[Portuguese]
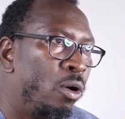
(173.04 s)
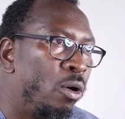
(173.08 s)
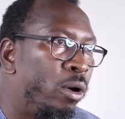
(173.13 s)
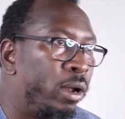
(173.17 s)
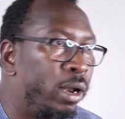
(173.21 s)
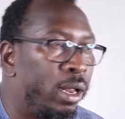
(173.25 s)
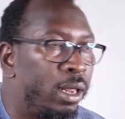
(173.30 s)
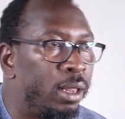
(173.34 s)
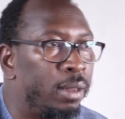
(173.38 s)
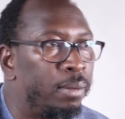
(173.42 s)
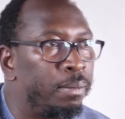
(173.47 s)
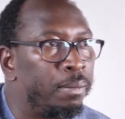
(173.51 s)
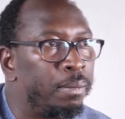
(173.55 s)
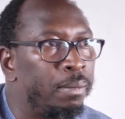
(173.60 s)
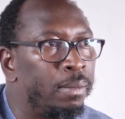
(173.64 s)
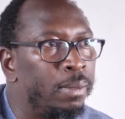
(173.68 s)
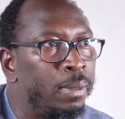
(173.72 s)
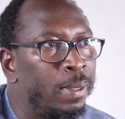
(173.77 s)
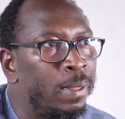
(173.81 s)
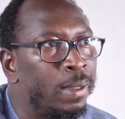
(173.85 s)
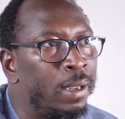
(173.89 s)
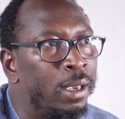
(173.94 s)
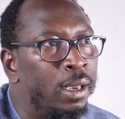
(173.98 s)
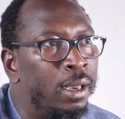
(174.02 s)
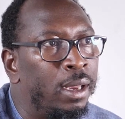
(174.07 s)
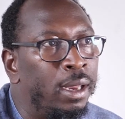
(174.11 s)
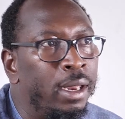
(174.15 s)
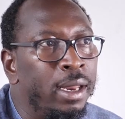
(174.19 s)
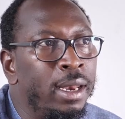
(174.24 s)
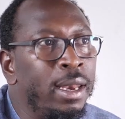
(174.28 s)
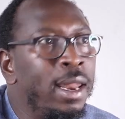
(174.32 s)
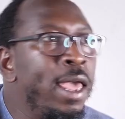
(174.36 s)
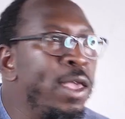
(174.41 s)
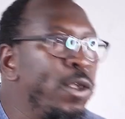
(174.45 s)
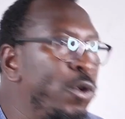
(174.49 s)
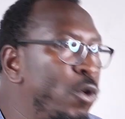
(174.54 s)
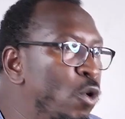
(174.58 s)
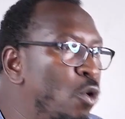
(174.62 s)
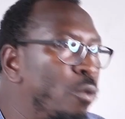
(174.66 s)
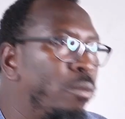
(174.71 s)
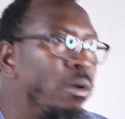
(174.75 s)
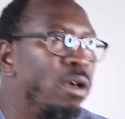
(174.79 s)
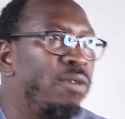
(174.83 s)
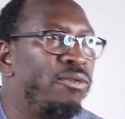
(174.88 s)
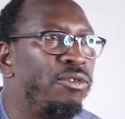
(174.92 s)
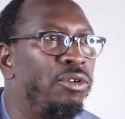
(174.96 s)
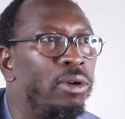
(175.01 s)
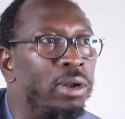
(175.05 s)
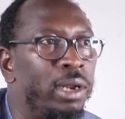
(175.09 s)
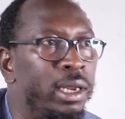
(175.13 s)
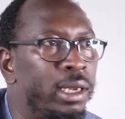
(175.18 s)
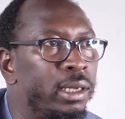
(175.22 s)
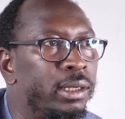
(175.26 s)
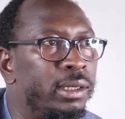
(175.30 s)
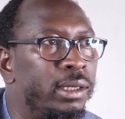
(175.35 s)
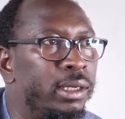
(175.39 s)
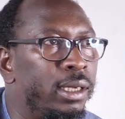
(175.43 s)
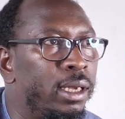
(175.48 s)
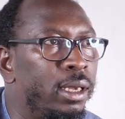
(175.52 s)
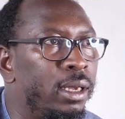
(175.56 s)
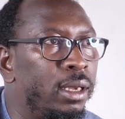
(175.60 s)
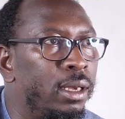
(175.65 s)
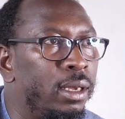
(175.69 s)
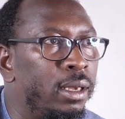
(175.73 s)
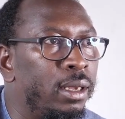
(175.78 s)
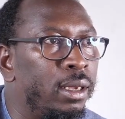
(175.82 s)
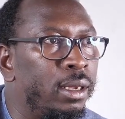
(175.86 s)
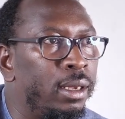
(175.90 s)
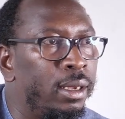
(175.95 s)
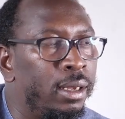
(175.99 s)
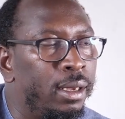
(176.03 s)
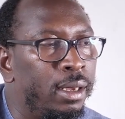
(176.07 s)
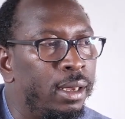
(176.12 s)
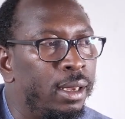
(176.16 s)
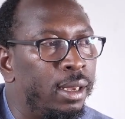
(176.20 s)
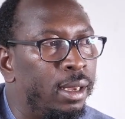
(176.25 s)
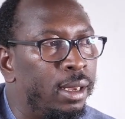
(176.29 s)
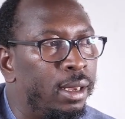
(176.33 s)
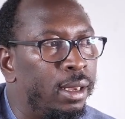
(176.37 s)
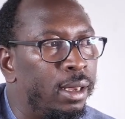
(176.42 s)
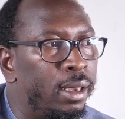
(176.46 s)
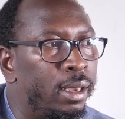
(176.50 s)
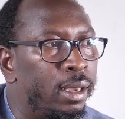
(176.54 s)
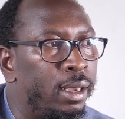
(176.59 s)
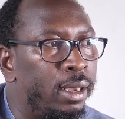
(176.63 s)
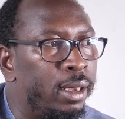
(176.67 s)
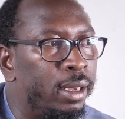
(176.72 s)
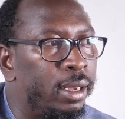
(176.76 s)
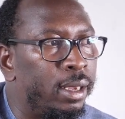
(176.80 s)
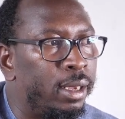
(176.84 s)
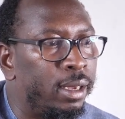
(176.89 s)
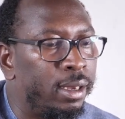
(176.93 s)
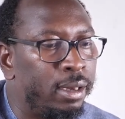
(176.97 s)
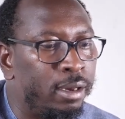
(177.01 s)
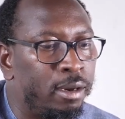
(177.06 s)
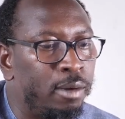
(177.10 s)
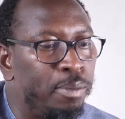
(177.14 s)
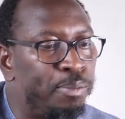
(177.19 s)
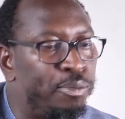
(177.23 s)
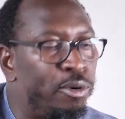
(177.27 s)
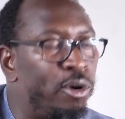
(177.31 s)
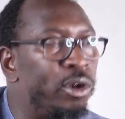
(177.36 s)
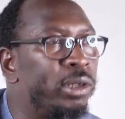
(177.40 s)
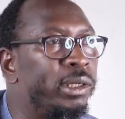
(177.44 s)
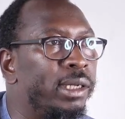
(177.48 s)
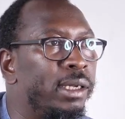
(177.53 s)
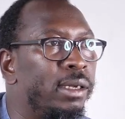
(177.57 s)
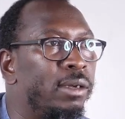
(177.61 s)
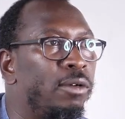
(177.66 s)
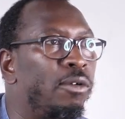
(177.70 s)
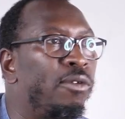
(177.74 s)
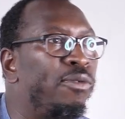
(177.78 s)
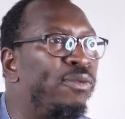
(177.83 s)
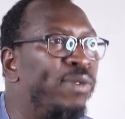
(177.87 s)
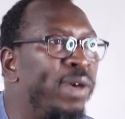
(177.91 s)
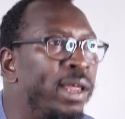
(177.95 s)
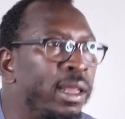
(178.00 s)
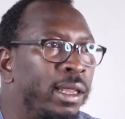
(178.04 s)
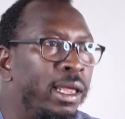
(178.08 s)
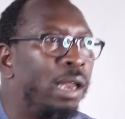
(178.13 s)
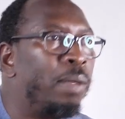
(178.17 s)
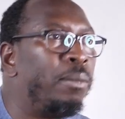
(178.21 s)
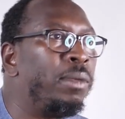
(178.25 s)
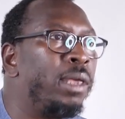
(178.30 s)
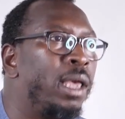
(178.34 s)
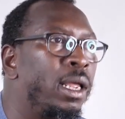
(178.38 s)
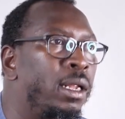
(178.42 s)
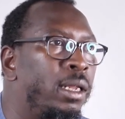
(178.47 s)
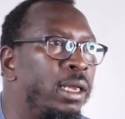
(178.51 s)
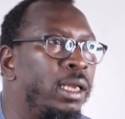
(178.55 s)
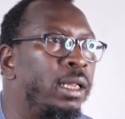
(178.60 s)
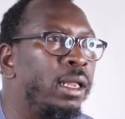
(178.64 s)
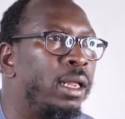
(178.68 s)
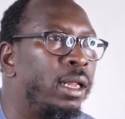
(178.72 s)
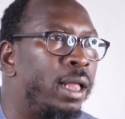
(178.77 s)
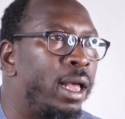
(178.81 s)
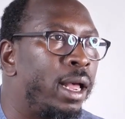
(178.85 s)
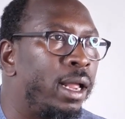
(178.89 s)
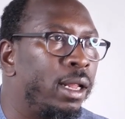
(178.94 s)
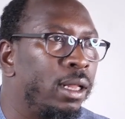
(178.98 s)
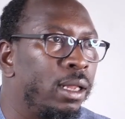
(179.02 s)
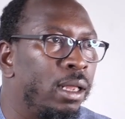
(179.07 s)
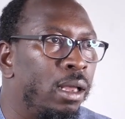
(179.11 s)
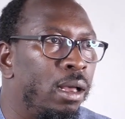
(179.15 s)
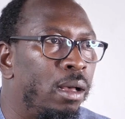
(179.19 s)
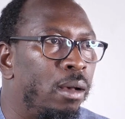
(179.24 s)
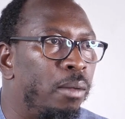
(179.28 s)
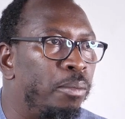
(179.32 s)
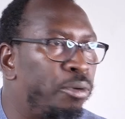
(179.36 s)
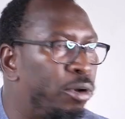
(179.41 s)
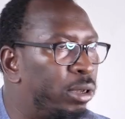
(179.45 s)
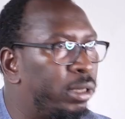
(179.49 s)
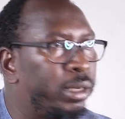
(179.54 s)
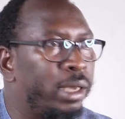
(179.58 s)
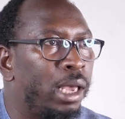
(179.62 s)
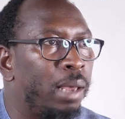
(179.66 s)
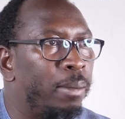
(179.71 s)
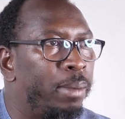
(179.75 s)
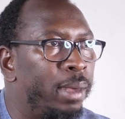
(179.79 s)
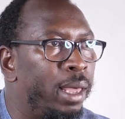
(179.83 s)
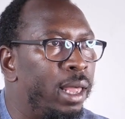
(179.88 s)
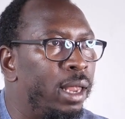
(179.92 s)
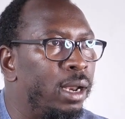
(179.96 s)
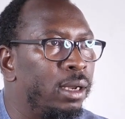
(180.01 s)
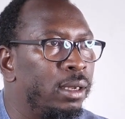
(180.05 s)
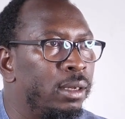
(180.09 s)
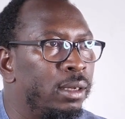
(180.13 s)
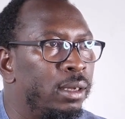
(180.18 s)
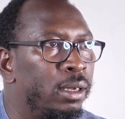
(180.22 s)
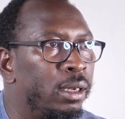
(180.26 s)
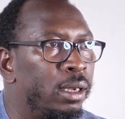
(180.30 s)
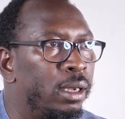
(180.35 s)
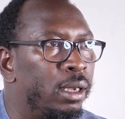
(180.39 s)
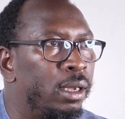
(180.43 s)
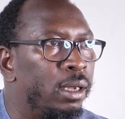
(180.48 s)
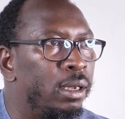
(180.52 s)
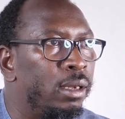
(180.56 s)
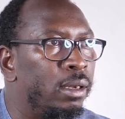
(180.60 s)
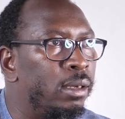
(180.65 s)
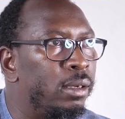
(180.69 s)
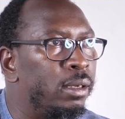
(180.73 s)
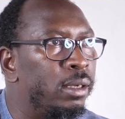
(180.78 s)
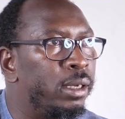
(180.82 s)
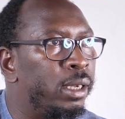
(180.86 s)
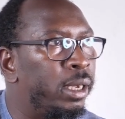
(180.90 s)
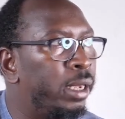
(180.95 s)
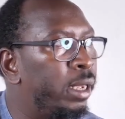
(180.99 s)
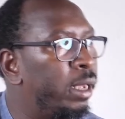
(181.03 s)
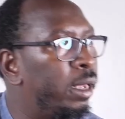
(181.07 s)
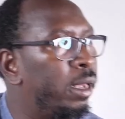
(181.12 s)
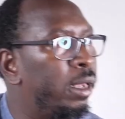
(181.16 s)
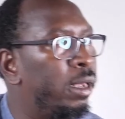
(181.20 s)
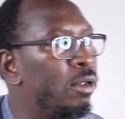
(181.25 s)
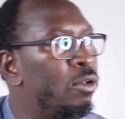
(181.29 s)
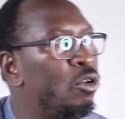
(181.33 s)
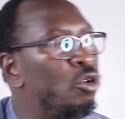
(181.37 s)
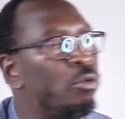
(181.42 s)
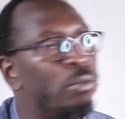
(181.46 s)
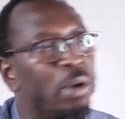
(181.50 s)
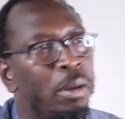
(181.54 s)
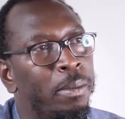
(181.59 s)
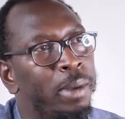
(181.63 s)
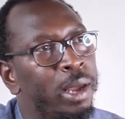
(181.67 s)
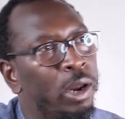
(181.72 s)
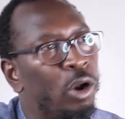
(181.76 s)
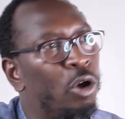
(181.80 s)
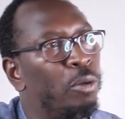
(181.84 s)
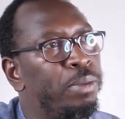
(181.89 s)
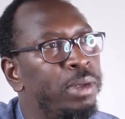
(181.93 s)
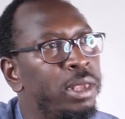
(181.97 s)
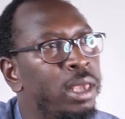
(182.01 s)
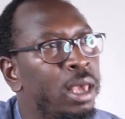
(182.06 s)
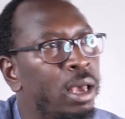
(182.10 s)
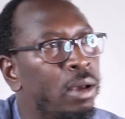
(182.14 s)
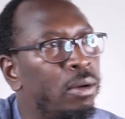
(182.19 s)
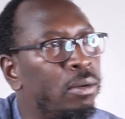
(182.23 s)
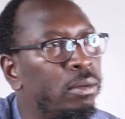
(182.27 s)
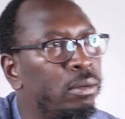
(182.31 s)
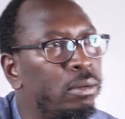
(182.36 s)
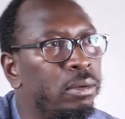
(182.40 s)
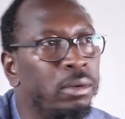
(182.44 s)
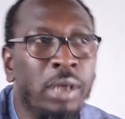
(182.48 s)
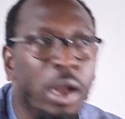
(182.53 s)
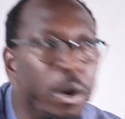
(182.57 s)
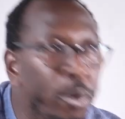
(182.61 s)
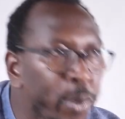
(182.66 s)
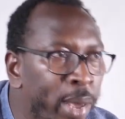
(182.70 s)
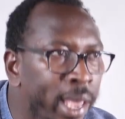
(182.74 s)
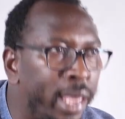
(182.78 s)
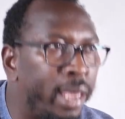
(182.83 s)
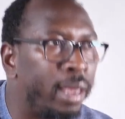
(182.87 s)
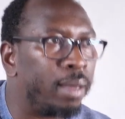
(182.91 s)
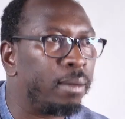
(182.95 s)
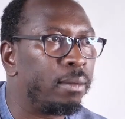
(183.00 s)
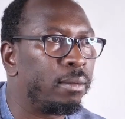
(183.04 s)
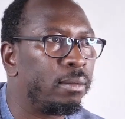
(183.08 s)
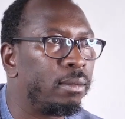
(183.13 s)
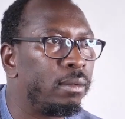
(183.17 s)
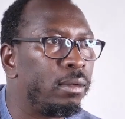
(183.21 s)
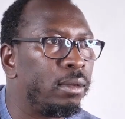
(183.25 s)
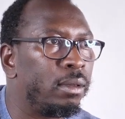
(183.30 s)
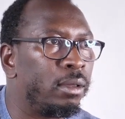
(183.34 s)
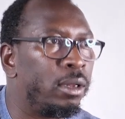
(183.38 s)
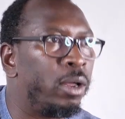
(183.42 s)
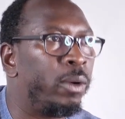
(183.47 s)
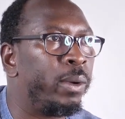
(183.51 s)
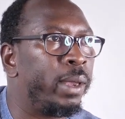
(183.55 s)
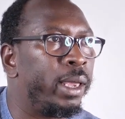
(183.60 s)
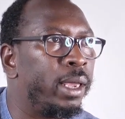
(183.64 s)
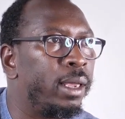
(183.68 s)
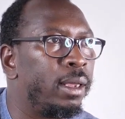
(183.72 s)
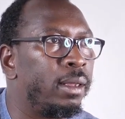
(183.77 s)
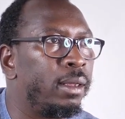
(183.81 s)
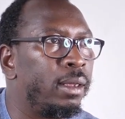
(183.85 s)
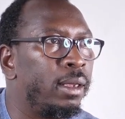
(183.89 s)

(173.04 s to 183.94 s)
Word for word: Ora, nenhuma violência eh, que possa ofender a minha dignidade pode caber eh, numa mera opinião. Não é não é?